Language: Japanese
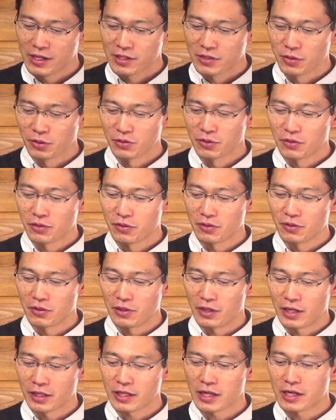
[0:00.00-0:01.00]
そ
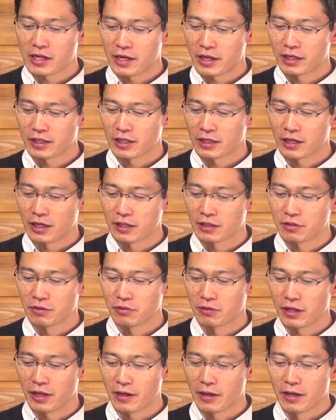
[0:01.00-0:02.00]
の与えられた環
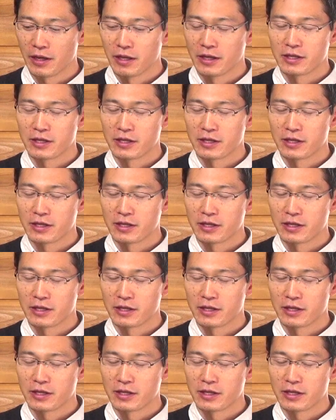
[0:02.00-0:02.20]
境で